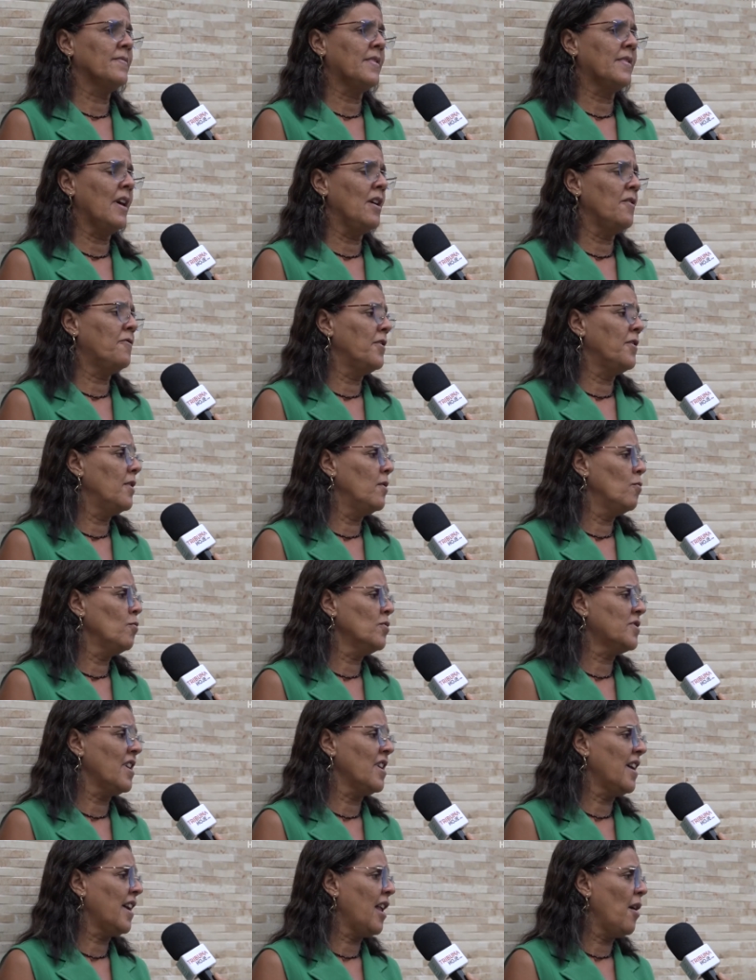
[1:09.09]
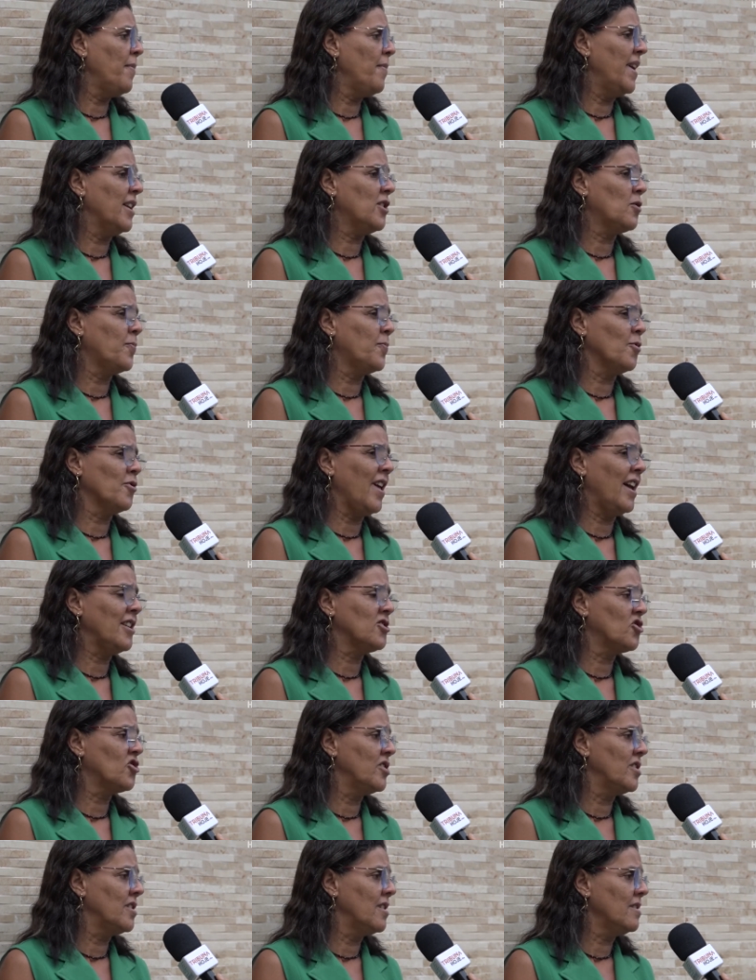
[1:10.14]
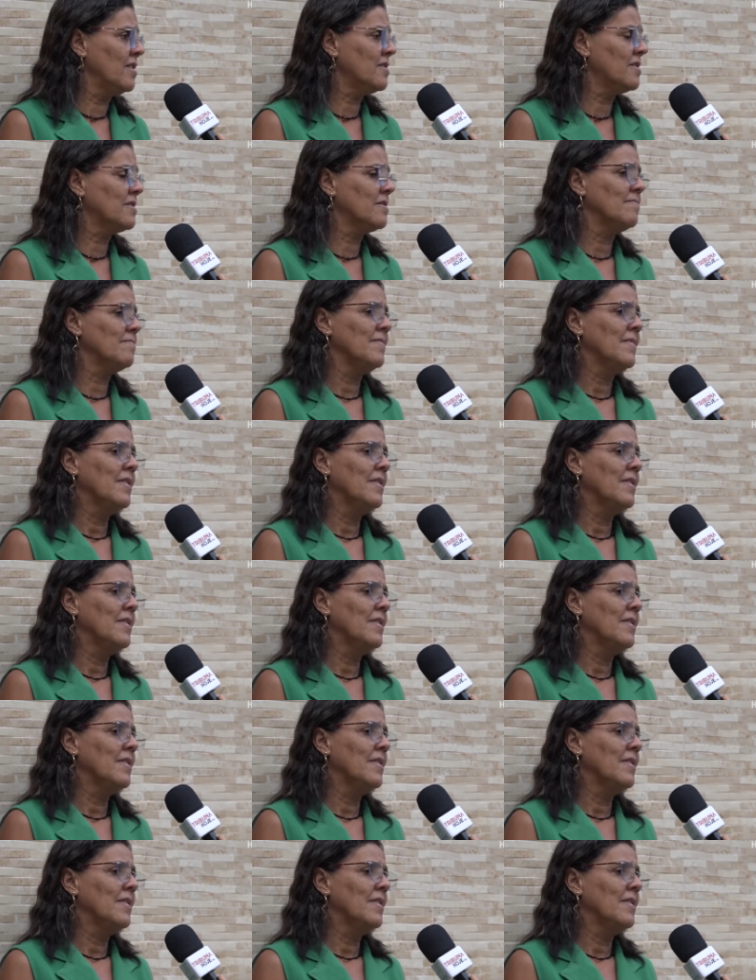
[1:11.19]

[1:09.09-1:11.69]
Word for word: teve um sangramento por 10 dias,